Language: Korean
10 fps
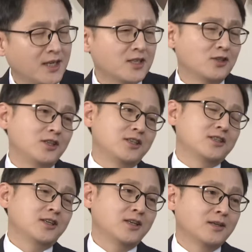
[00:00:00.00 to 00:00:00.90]
대선이
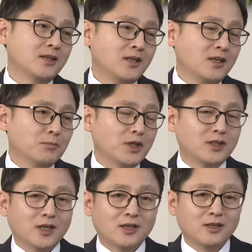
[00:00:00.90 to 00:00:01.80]
이제 만약에
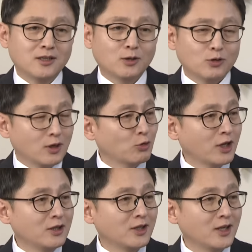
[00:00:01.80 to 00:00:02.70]
당겨졌다고
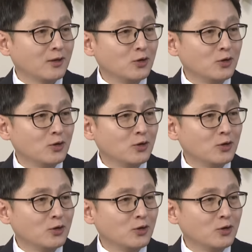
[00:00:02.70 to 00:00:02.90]
하는데